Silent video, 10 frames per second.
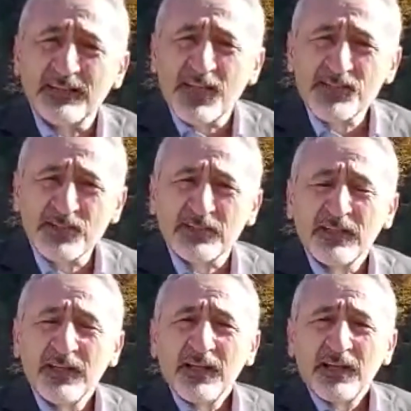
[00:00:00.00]
taşın
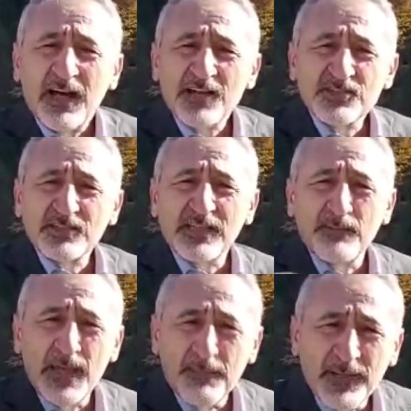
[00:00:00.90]
karşılığında
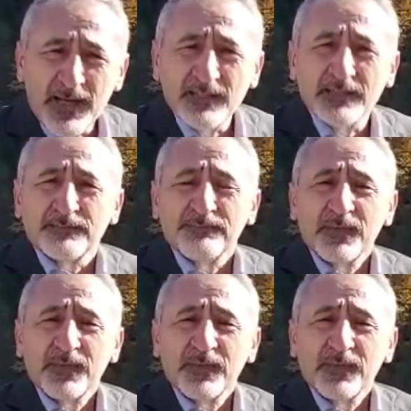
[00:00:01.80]
meblağının